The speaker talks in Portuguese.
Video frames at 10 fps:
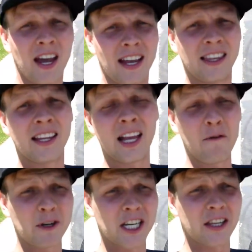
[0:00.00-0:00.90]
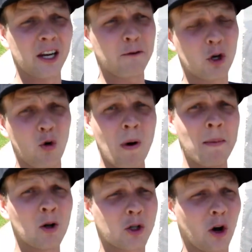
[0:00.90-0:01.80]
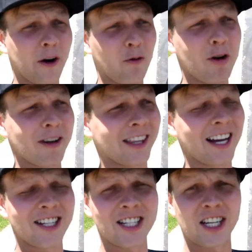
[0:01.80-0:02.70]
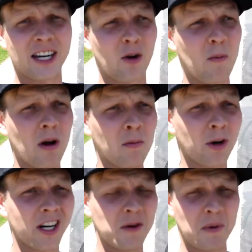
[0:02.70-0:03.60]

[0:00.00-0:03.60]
é tentar fazer drift com uma mão só. Não vou inventar já de querer comer hambúrguer de